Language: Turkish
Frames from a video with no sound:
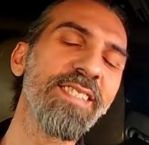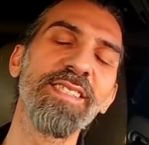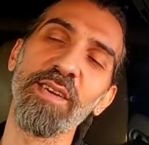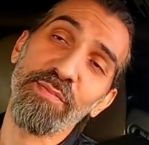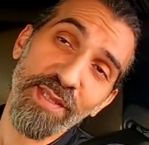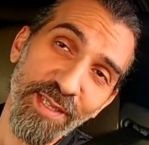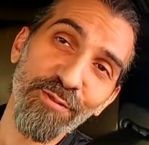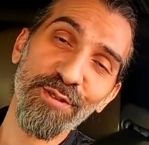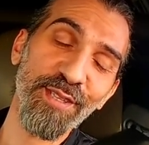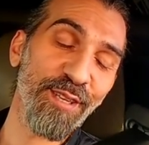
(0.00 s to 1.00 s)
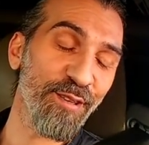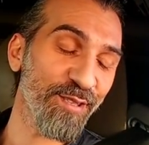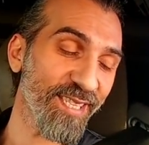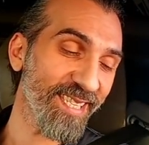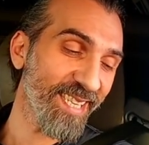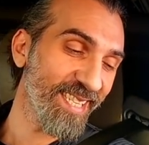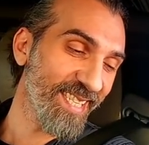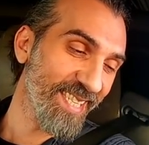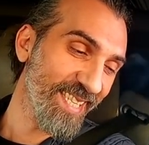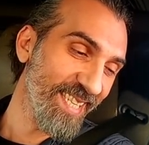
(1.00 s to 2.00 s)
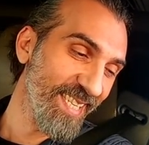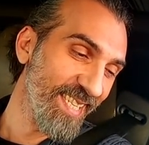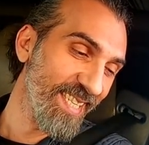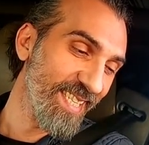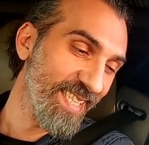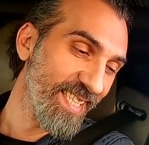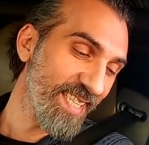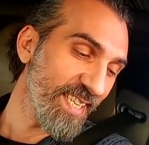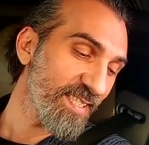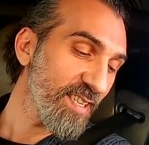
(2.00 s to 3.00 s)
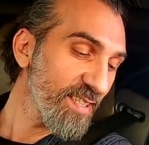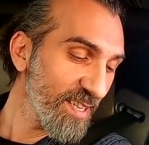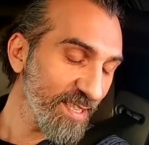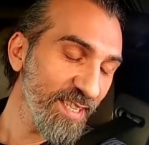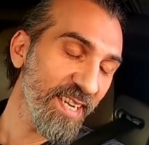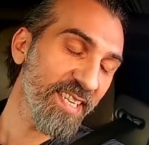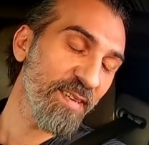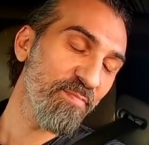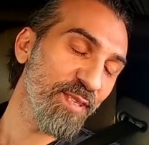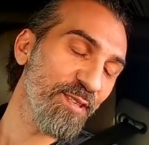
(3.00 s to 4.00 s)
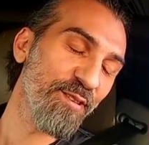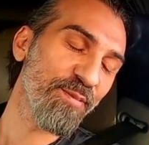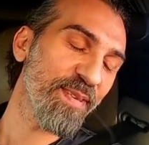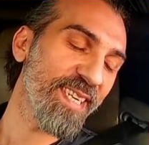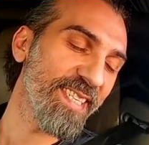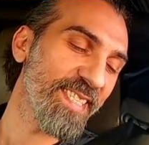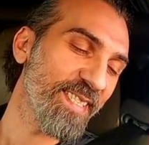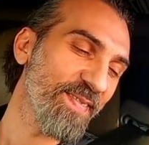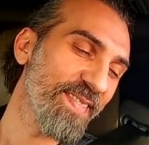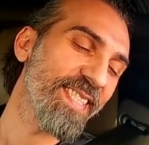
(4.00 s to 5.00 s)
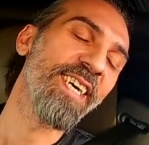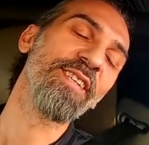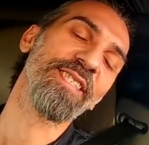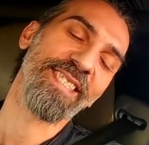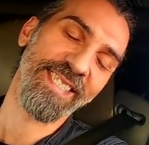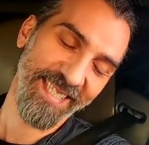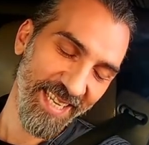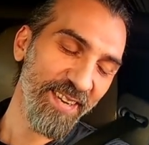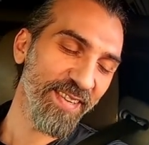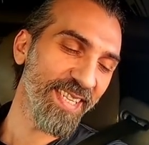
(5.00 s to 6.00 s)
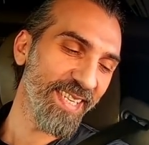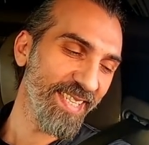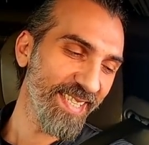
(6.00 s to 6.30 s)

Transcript: Sağ ol. Biz de ucuz alıyoruz zaten. E senin aldığın yerden biz alıyoruz be kardeşim. Sağ olasın. Eyvallah.